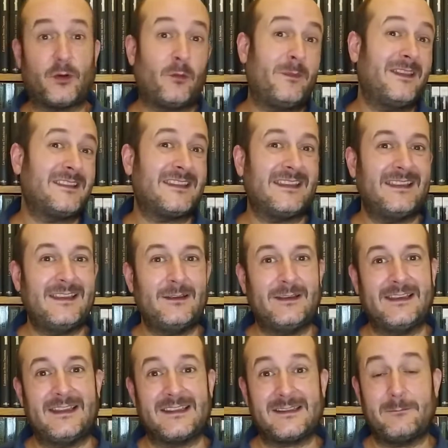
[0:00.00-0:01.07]
promete,
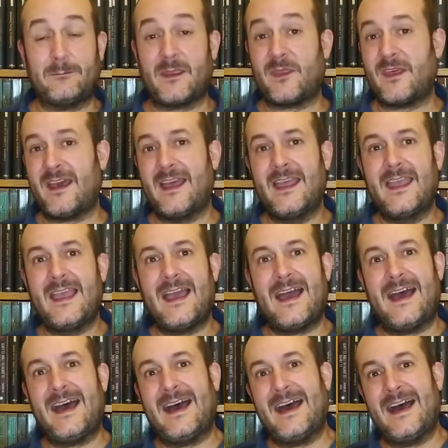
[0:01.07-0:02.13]
les empieza
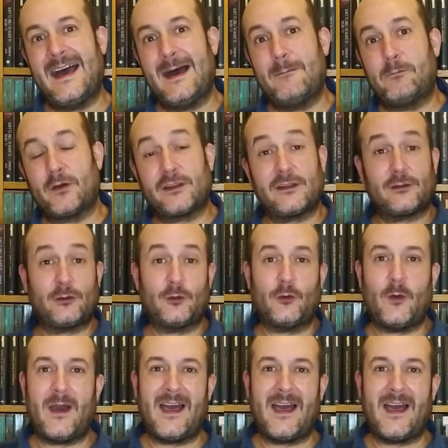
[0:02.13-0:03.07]
a, pues esto, ¿no?